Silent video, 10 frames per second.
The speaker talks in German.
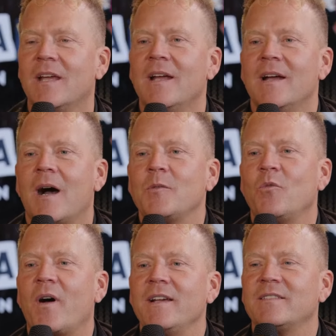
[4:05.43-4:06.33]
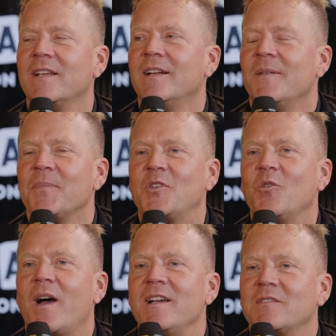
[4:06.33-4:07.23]
Ja. Aber du weißt,
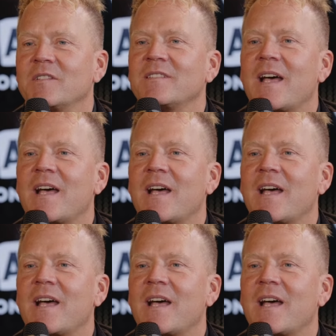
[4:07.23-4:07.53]
du weißt, was das